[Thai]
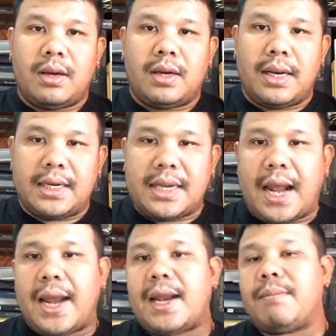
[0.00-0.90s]
เดินสา
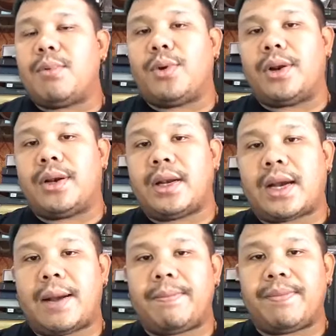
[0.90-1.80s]
ยทำบุญนะ
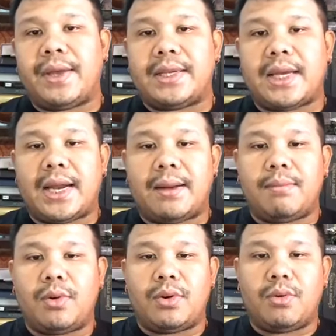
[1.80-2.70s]
ครับ เดินสาย
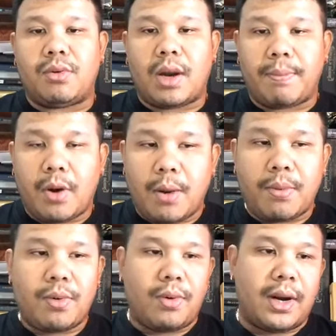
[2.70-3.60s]
ทำบุญอยู่กับครอบ
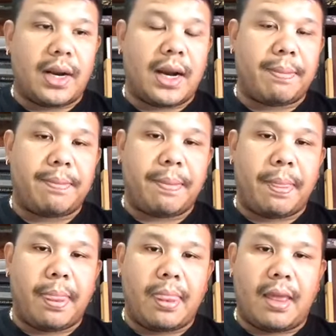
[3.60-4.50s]
ครัวนะครับ
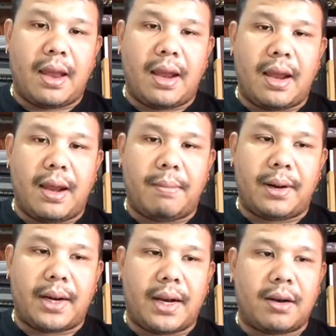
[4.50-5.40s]
บา
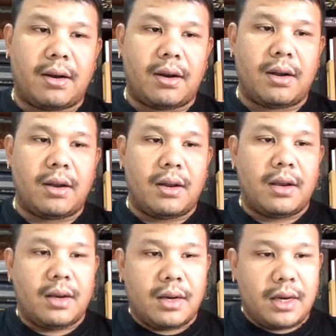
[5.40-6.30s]
งท่านก็
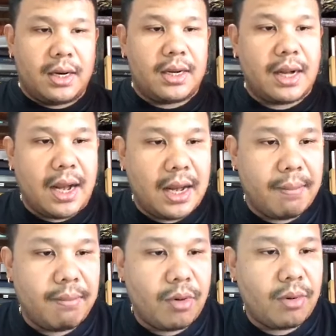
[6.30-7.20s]
เดินสาย
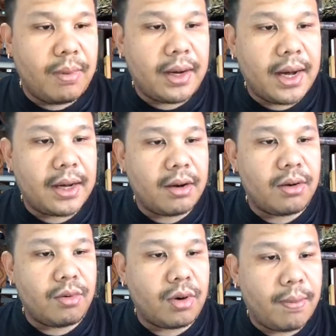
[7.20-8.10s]
ทำบุญ บางท่านก็
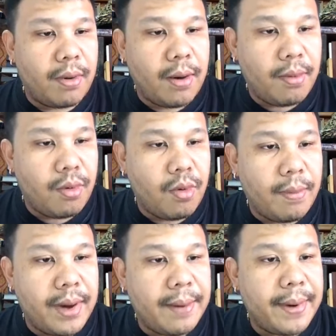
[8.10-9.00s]
อยู่กับครอบครัว
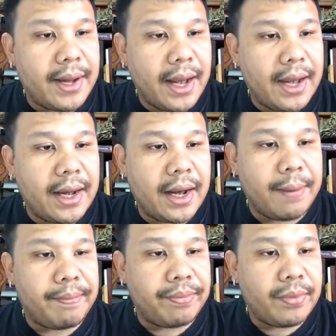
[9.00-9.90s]
ไม่ได้ไปไหนนะครับ